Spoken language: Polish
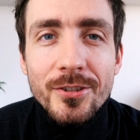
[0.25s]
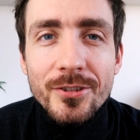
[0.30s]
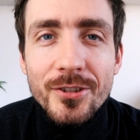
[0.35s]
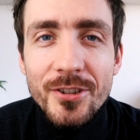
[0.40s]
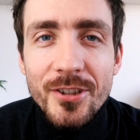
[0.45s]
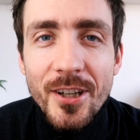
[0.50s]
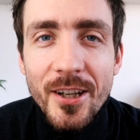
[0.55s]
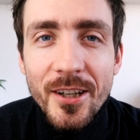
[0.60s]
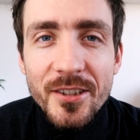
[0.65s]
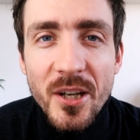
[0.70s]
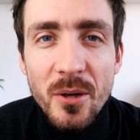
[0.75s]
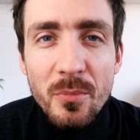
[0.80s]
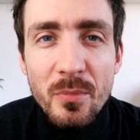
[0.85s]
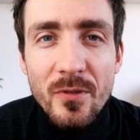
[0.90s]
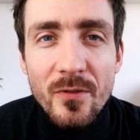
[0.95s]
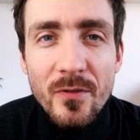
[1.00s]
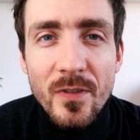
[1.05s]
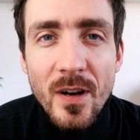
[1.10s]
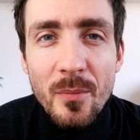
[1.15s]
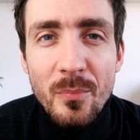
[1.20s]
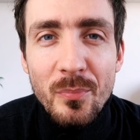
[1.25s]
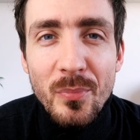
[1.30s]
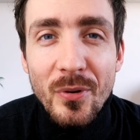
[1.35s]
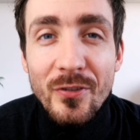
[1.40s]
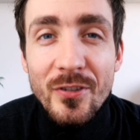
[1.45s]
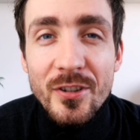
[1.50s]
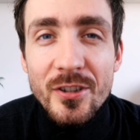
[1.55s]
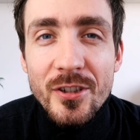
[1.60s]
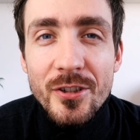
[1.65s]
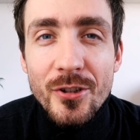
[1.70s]
Dzisiaj chciałbym Wam
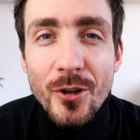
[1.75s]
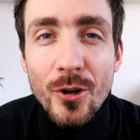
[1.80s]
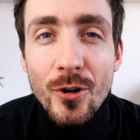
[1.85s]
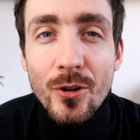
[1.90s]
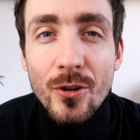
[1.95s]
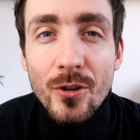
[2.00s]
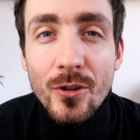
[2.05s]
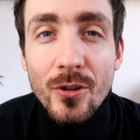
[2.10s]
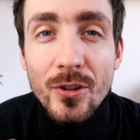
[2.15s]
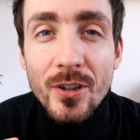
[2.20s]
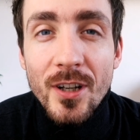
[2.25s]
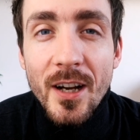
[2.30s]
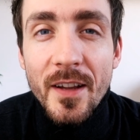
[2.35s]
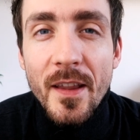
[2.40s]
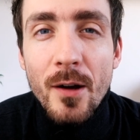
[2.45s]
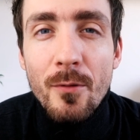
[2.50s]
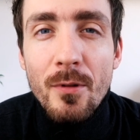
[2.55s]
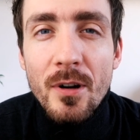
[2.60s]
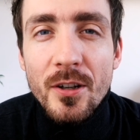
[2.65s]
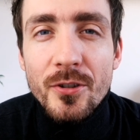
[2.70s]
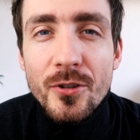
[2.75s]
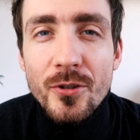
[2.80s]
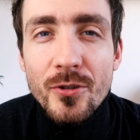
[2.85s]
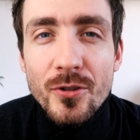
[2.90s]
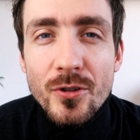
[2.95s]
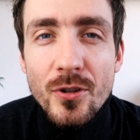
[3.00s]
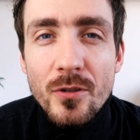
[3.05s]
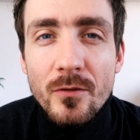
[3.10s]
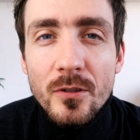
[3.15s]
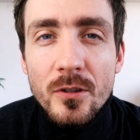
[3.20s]
powiedzieć o kanałach
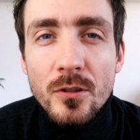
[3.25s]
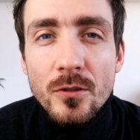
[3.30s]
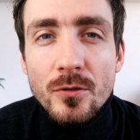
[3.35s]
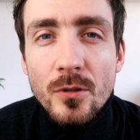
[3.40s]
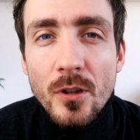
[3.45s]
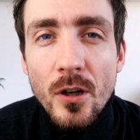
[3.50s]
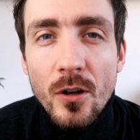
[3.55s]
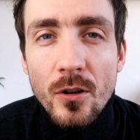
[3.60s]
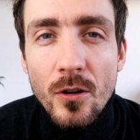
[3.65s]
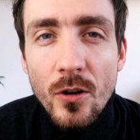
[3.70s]
książkowych, które